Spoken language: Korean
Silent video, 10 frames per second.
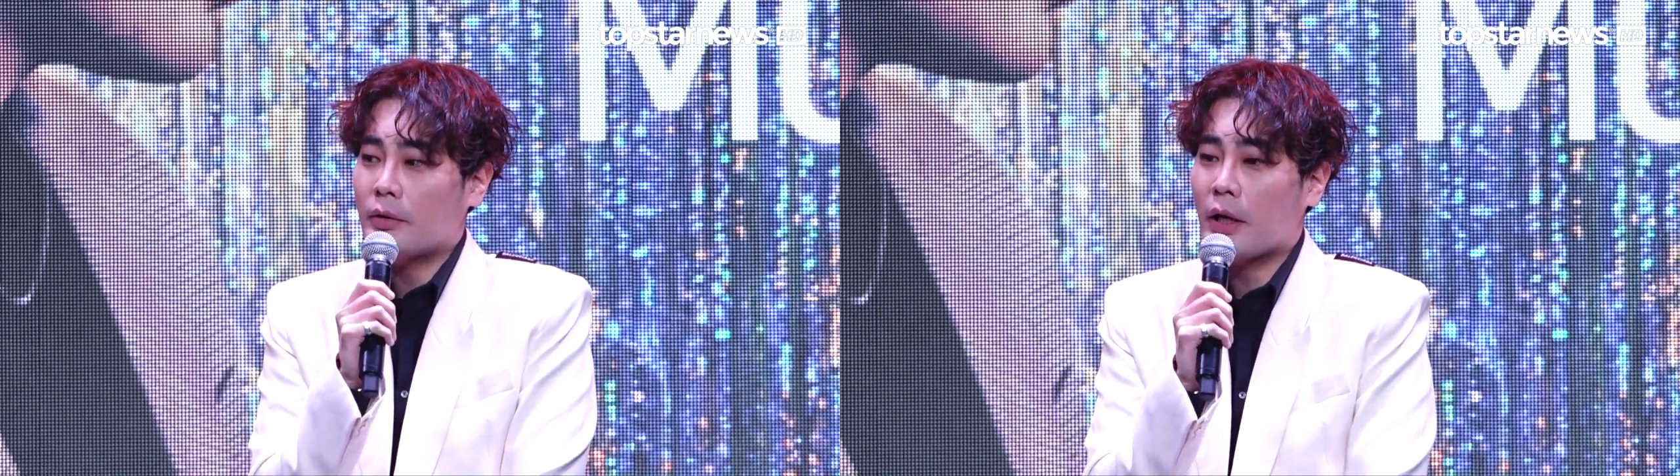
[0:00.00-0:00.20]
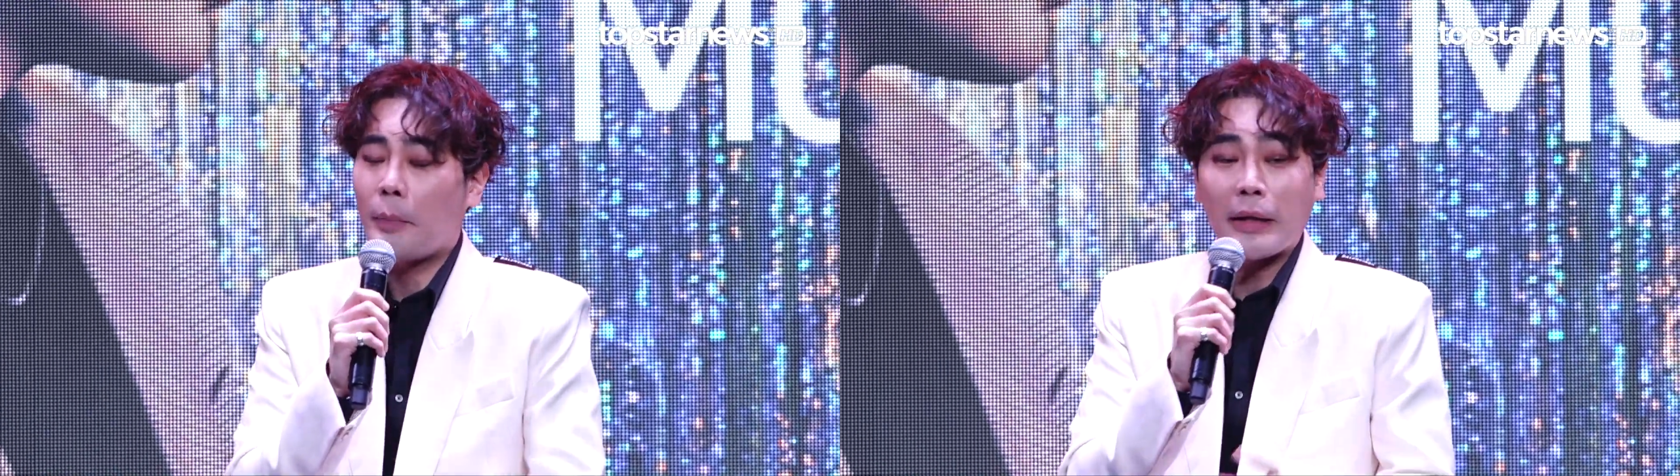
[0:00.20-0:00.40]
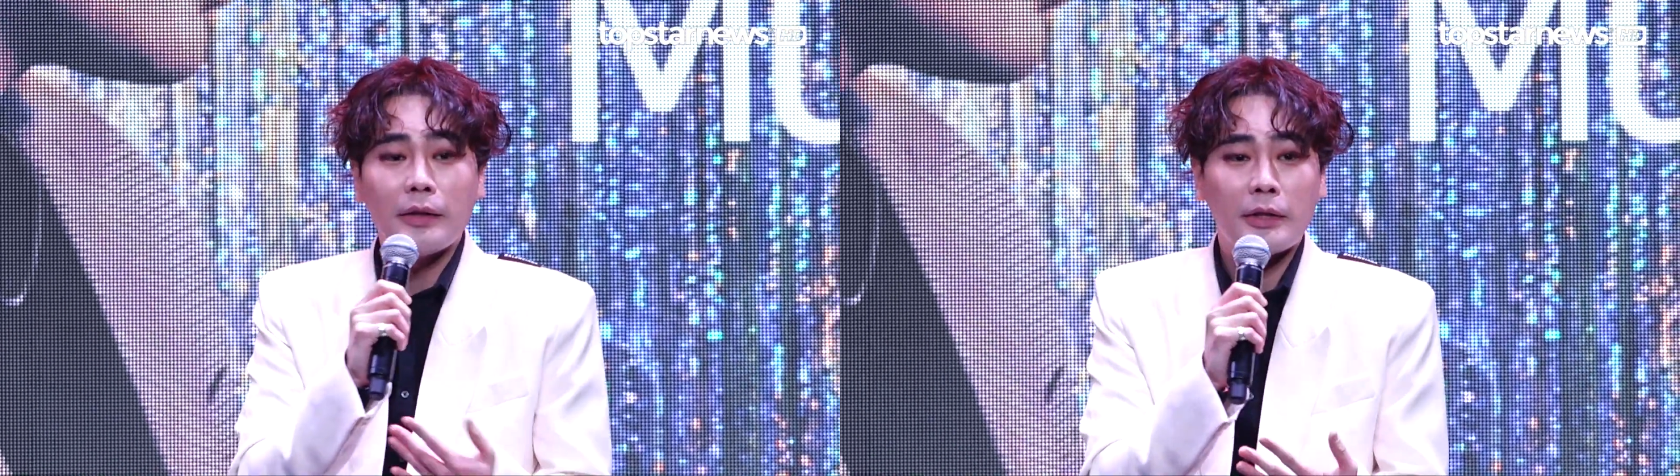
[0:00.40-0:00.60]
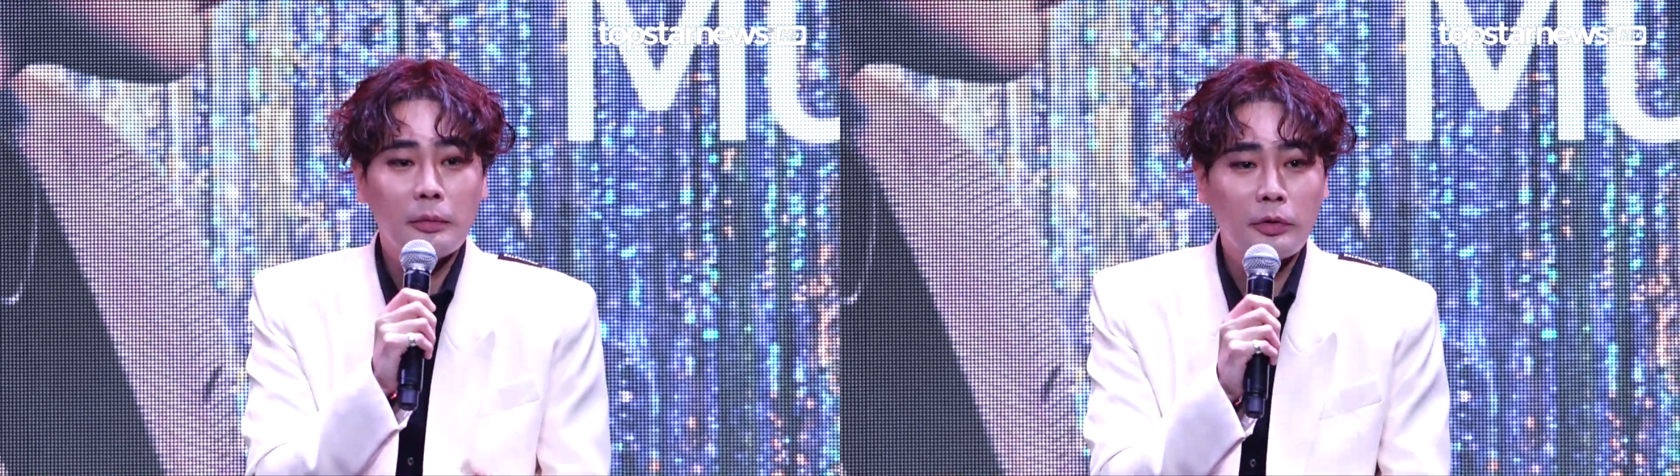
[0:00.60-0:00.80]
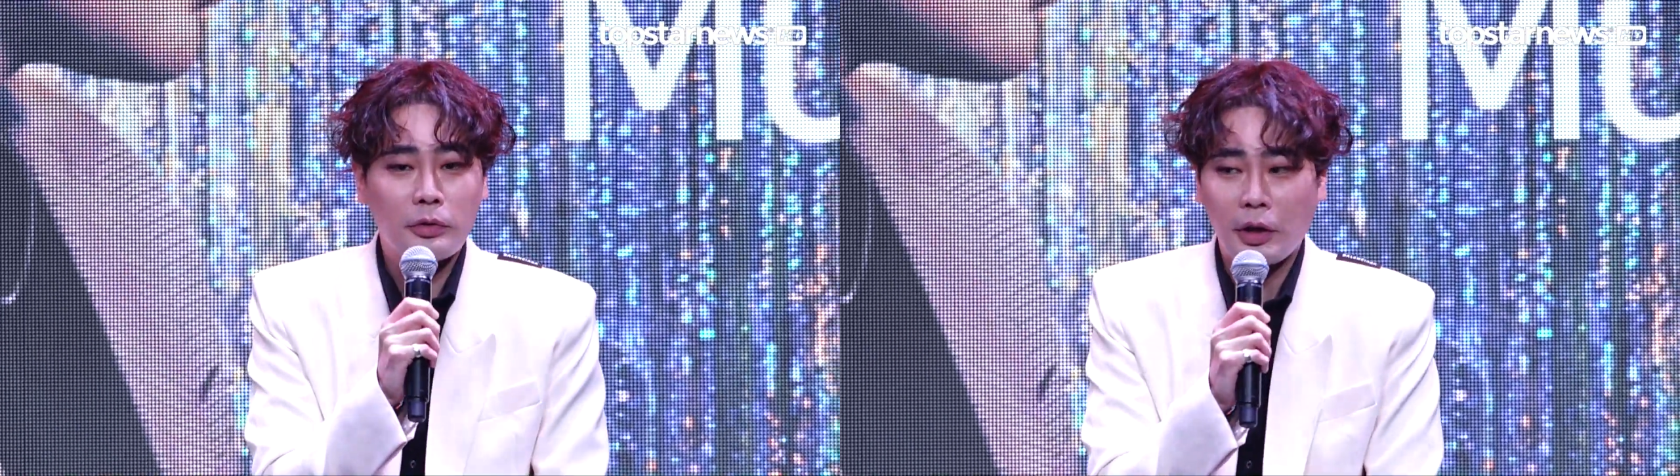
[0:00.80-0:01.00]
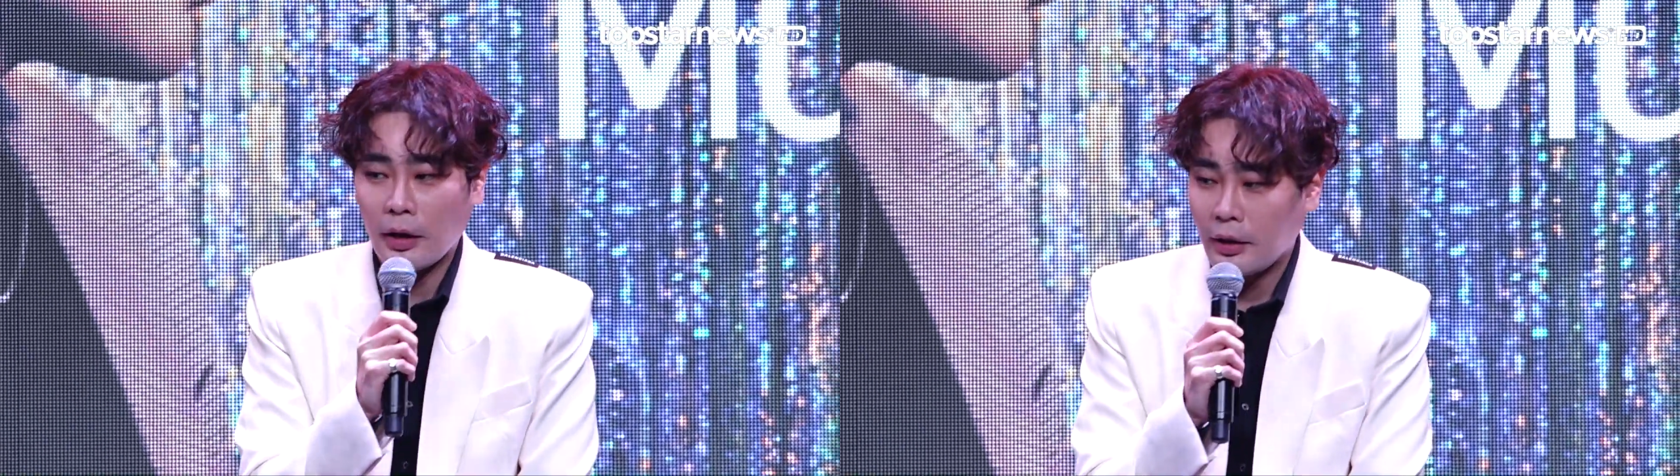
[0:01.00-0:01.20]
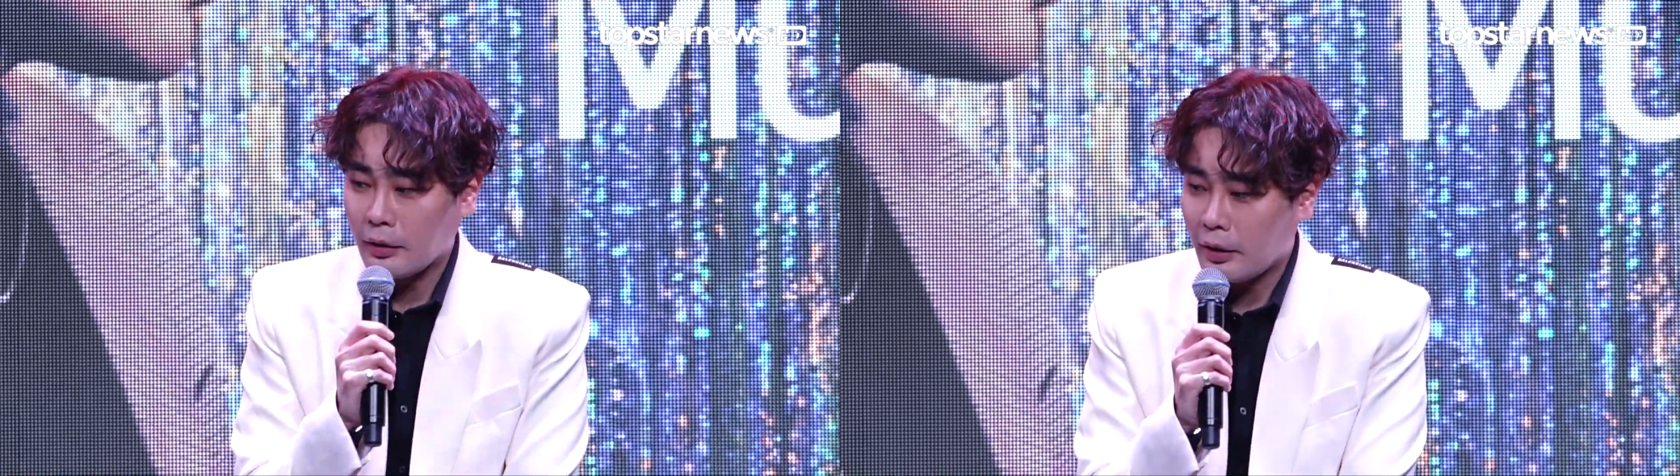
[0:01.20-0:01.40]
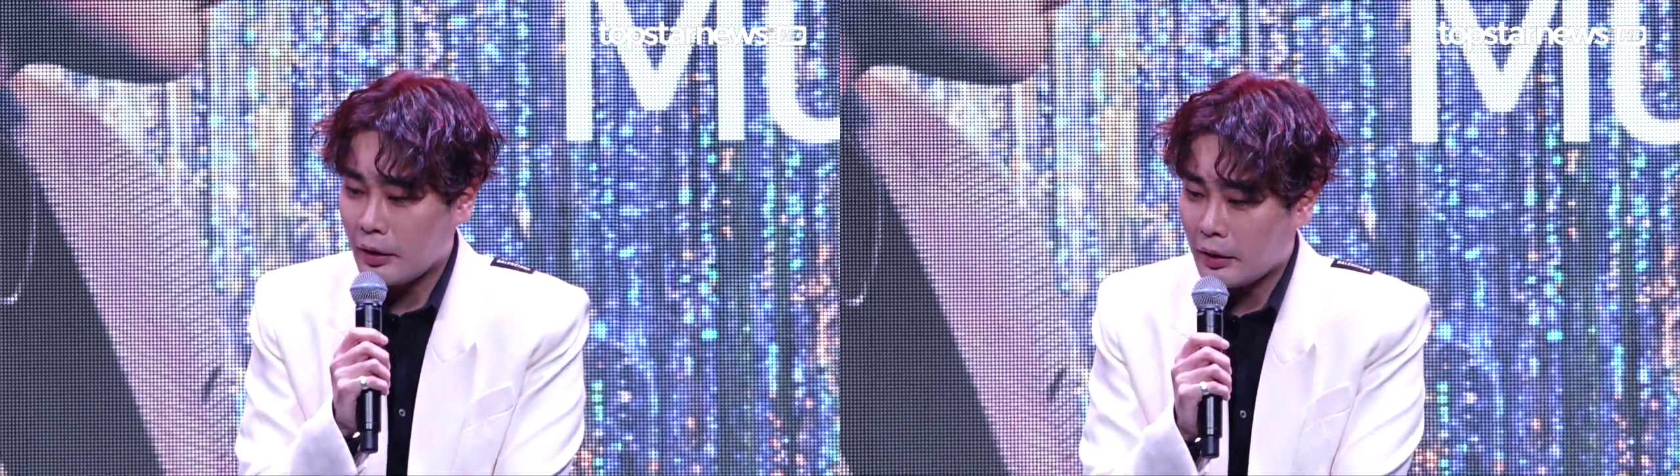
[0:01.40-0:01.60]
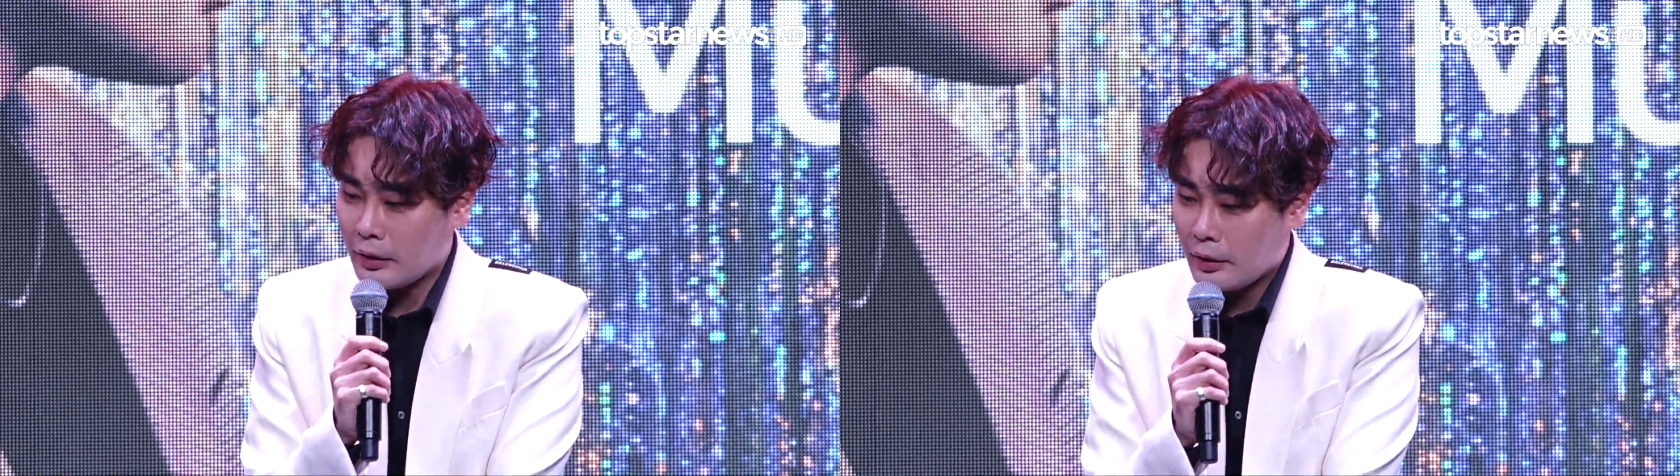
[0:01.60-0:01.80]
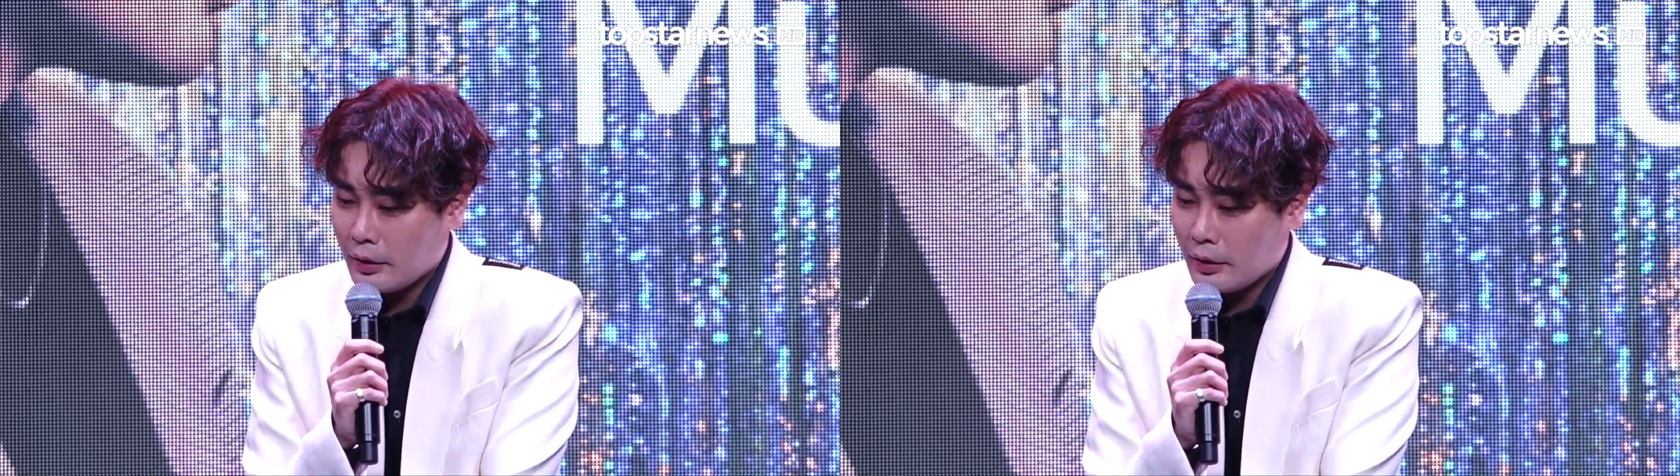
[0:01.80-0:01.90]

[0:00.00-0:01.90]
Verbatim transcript: 제가 받는 질문 중에 하나인데